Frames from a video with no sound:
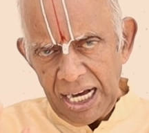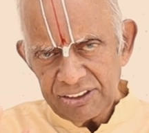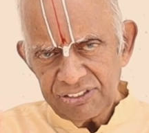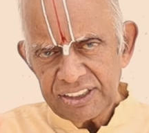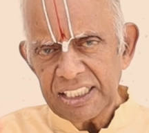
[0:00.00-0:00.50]

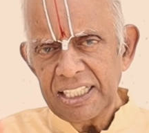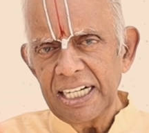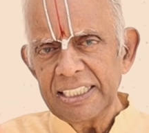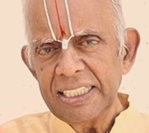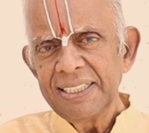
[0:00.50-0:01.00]
ఆస్తికి
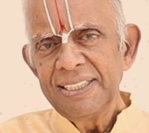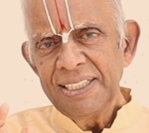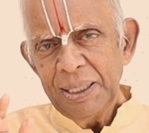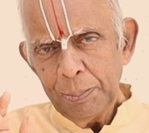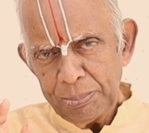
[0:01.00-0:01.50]
కానీ
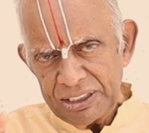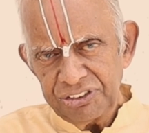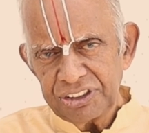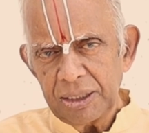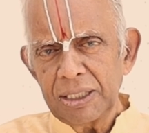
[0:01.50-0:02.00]

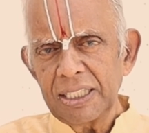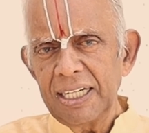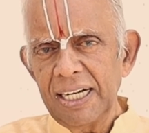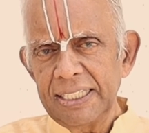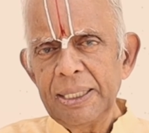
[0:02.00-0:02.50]

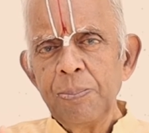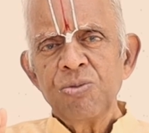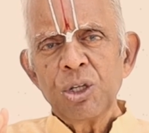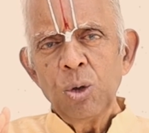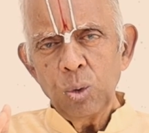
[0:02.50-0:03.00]
పరిశ్రమలకు కానీ
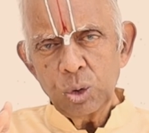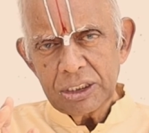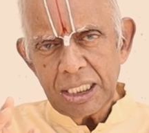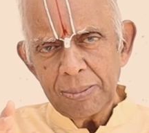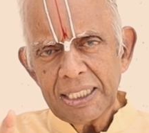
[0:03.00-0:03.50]

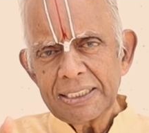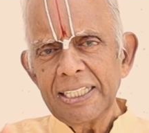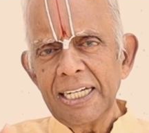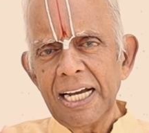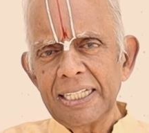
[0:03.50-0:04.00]

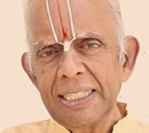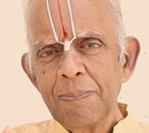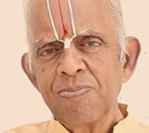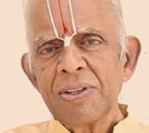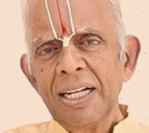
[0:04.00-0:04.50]
ఉత్తమగతికి కానీ
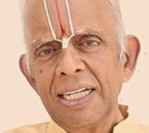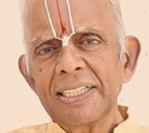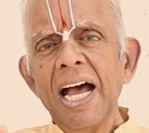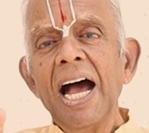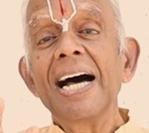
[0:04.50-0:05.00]

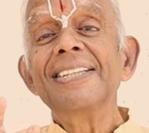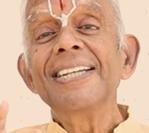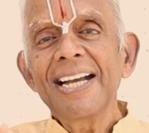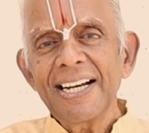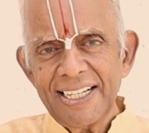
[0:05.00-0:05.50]
లేదా
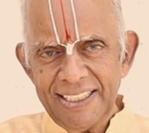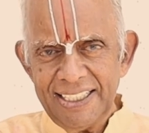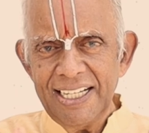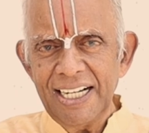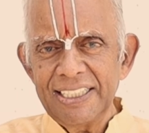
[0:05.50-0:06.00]

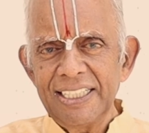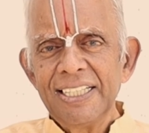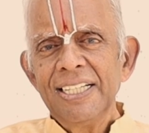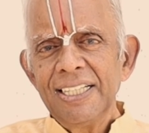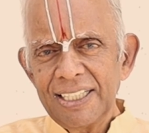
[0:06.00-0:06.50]
అధికారానికి కానీ
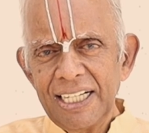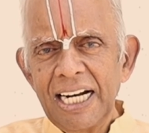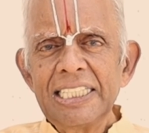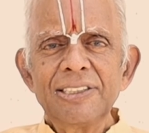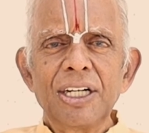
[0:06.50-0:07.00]

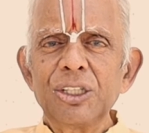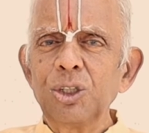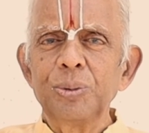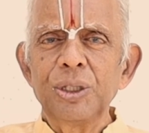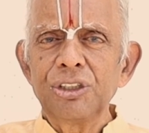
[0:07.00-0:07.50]
ఇలాంటి
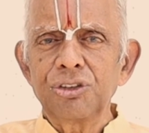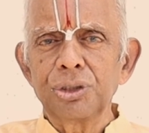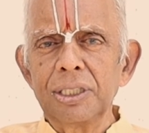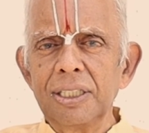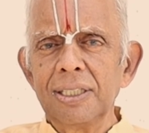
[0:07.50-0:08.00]
వాటికి
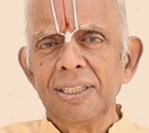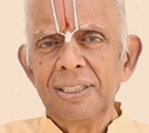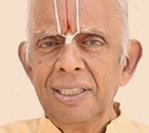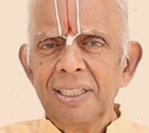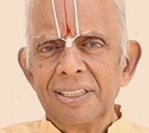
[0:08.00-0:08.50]
ఉపయోగిస్తుంది
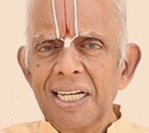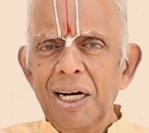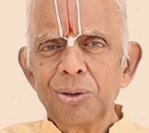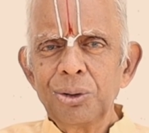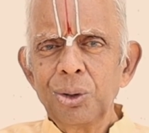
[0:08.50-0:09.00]

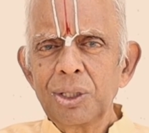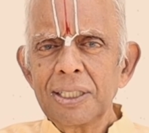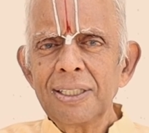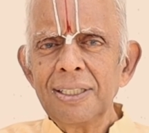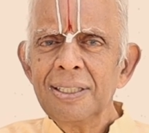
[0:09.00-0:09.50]

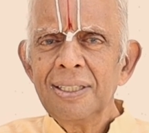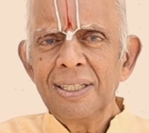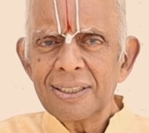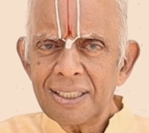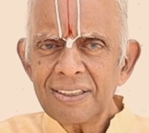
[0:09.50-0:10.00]
ఏమనుకోకండి
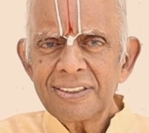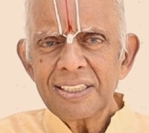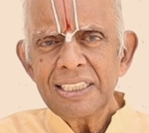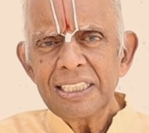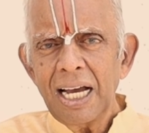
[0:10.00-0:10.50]
కాస్త
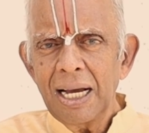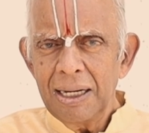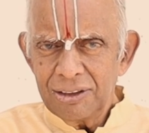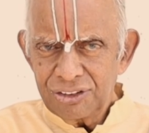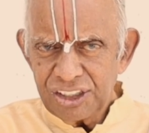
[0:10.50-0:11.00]
దీనికి
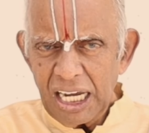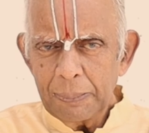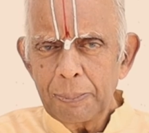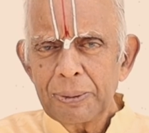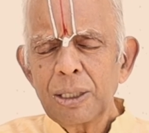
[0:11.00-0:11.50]

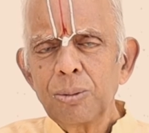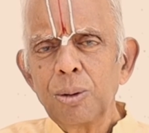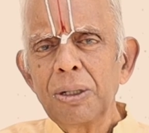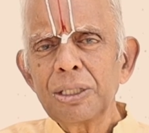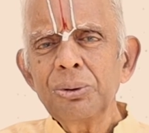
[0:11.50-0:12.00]
చేప పిల్ల
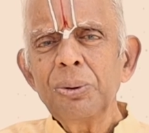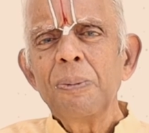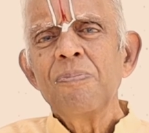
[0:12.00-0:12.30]
బొమ్మను